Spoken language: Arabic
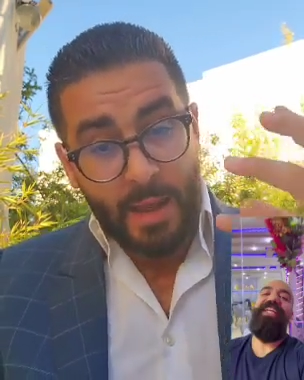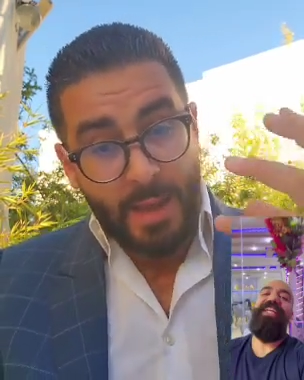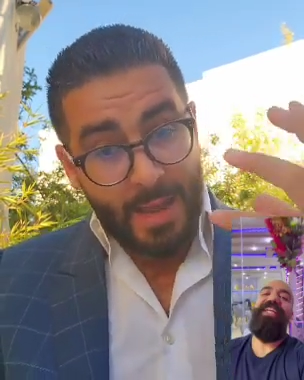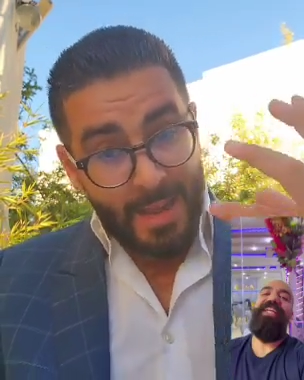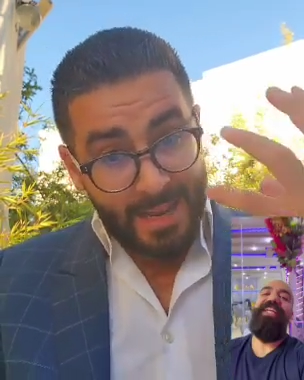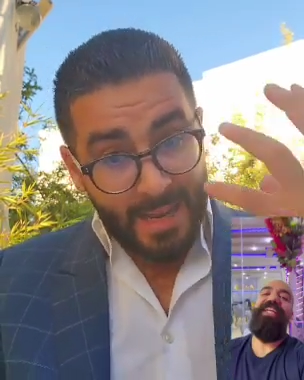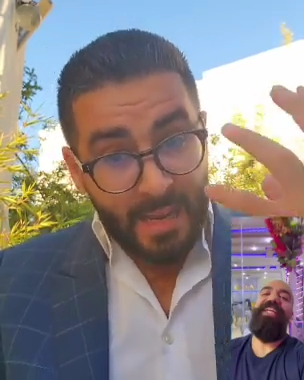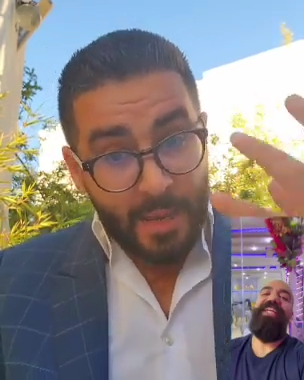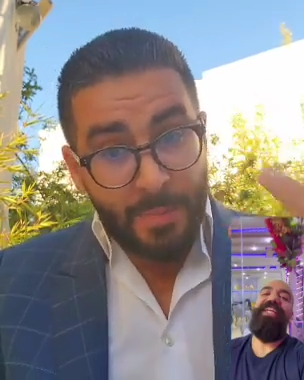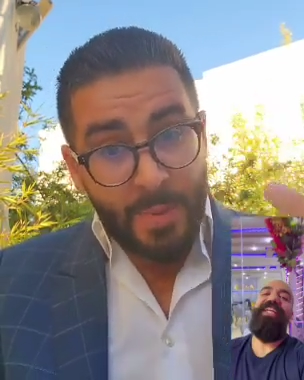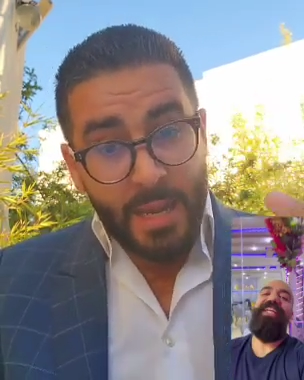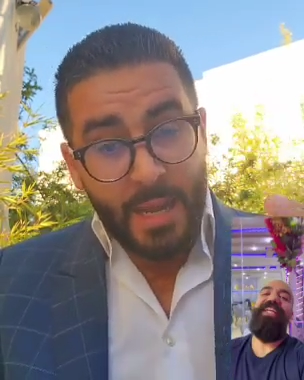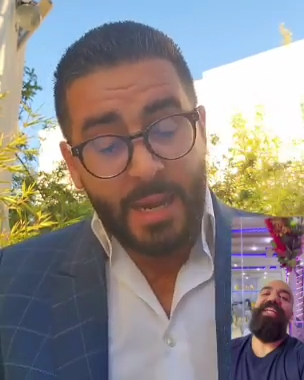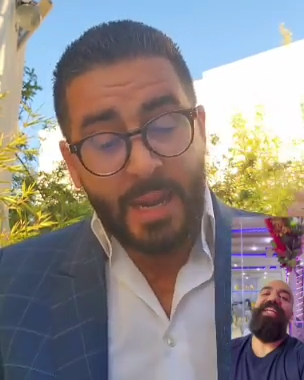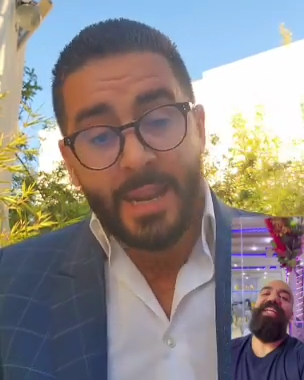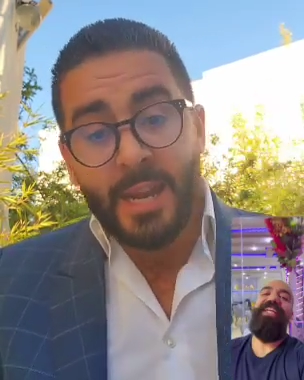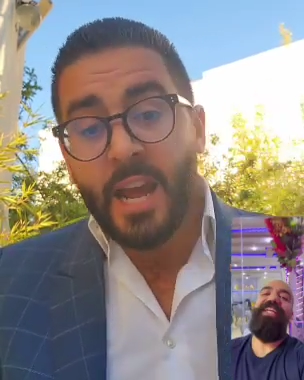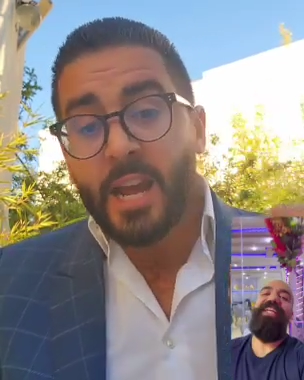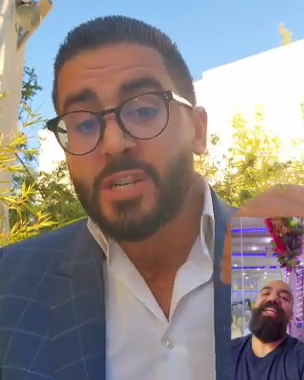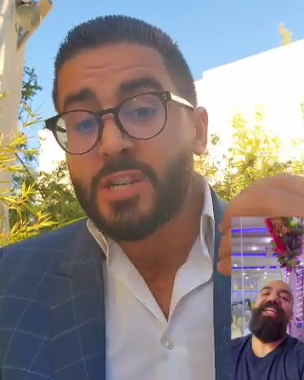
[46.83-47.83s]
الكبير
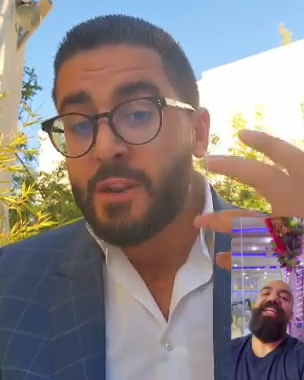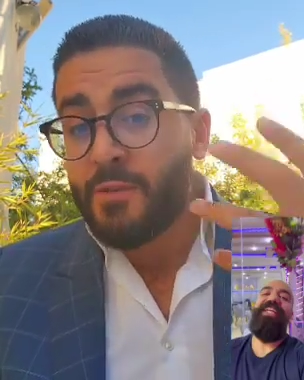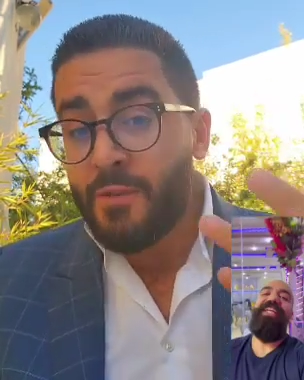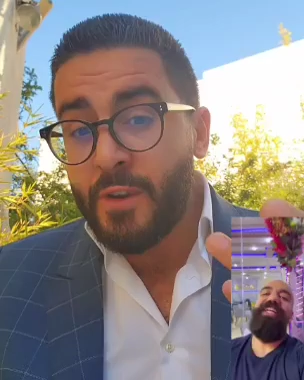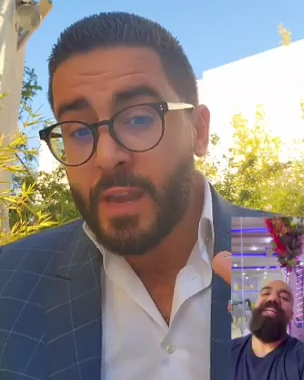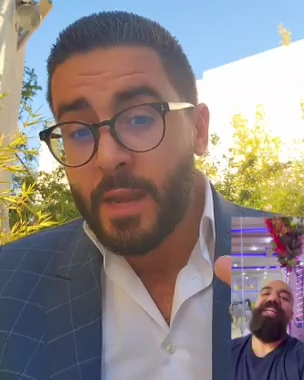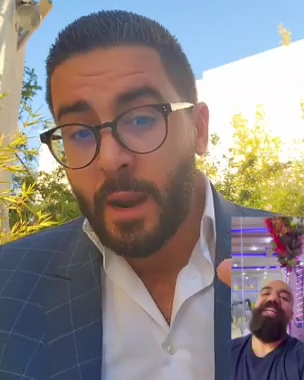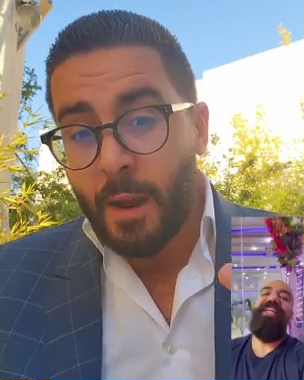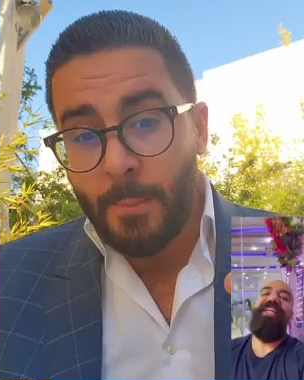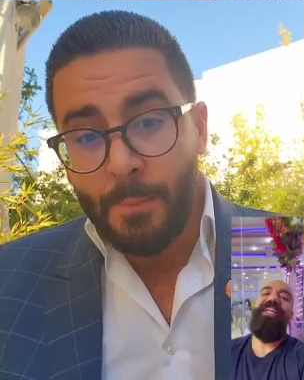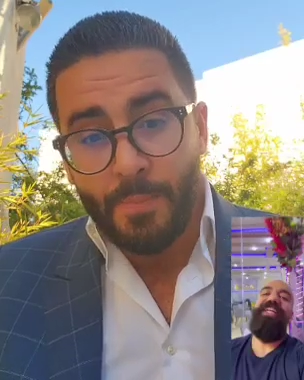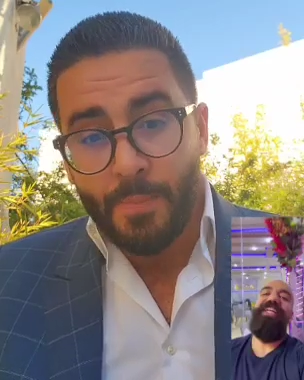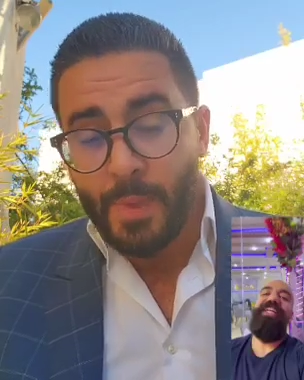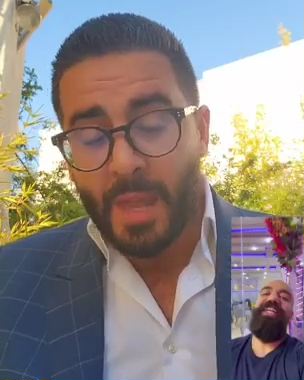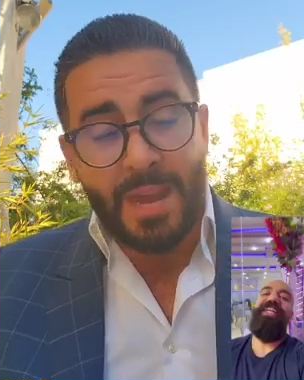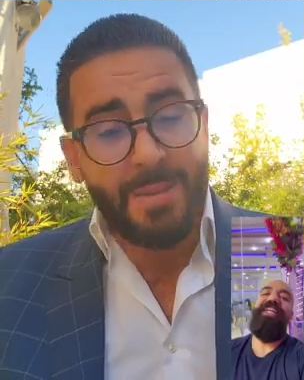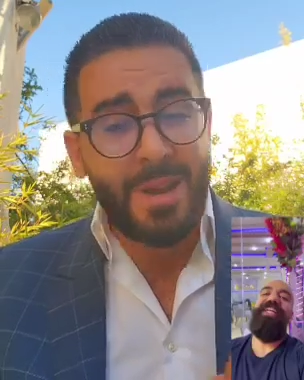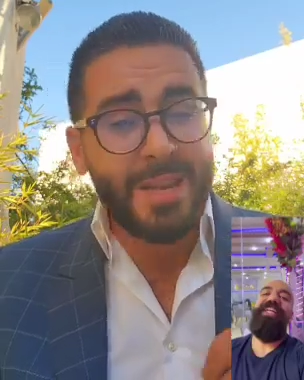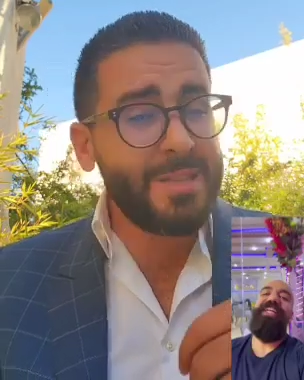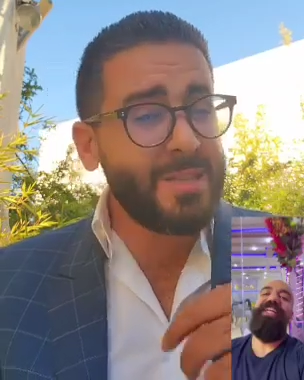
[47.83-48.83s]
كيناقش الفكره
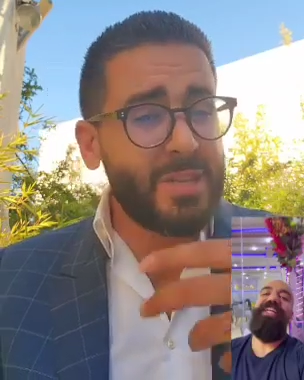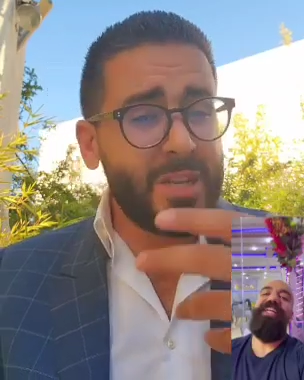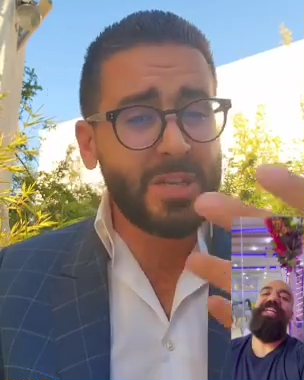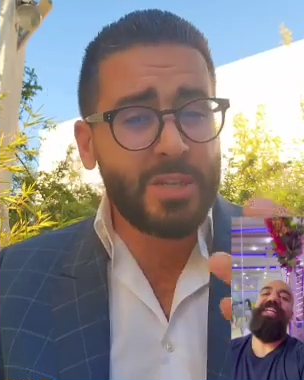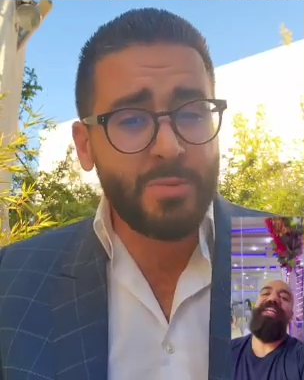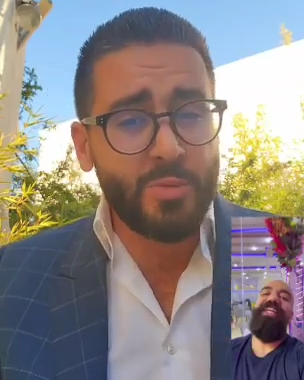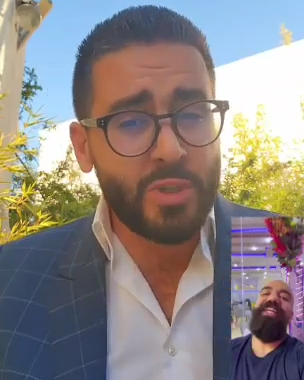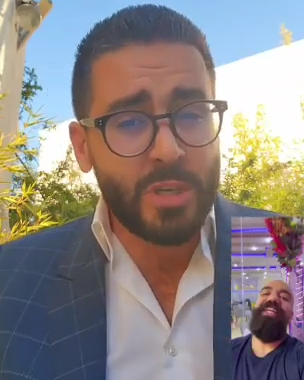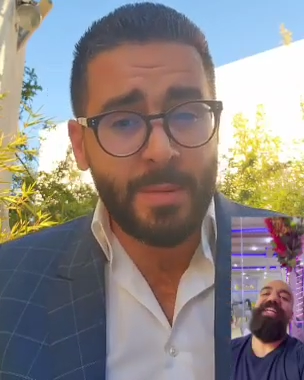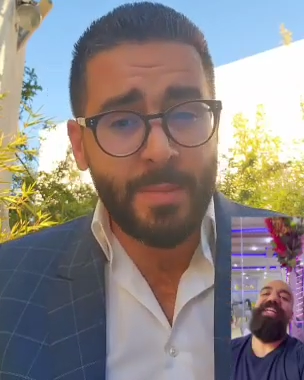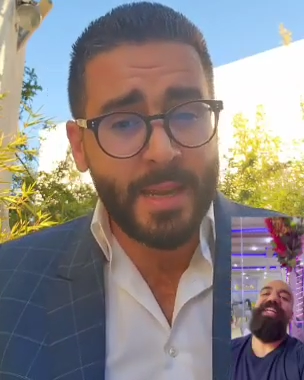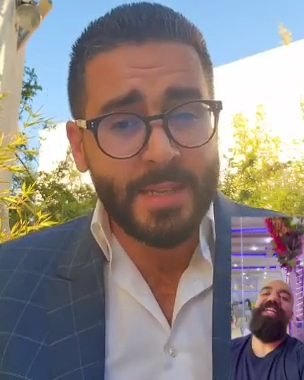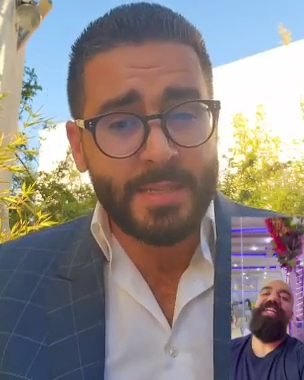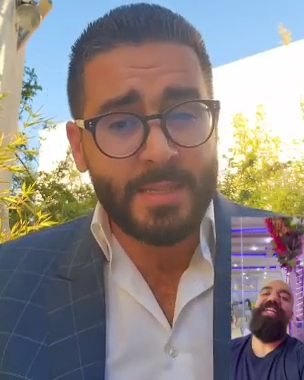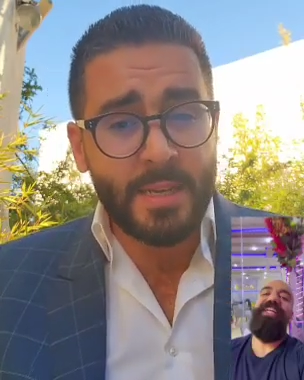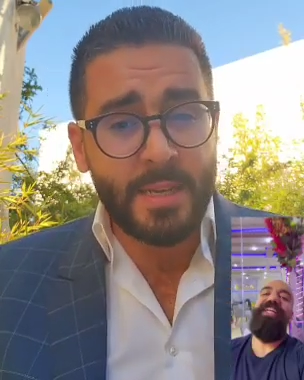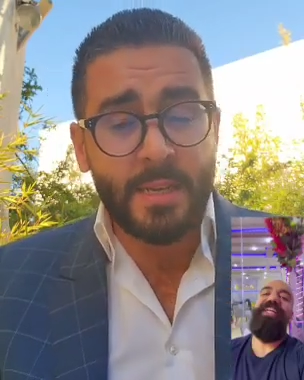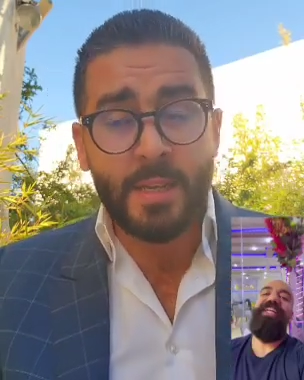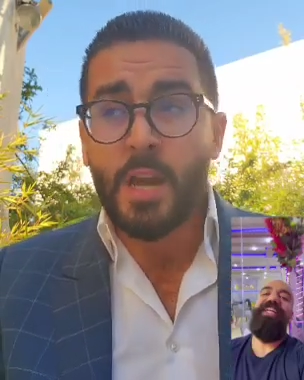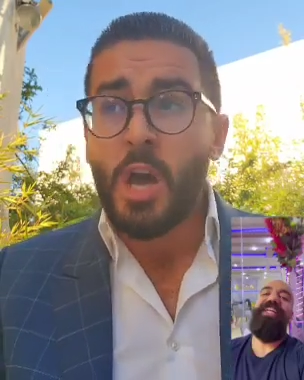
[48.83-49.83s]
انا ما عندي حتى شي مشكل مع
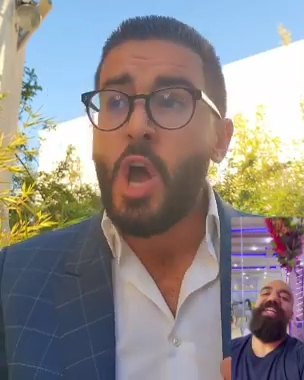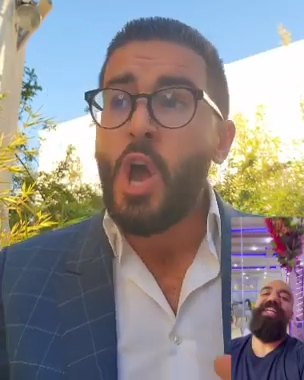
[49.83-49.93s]
السيد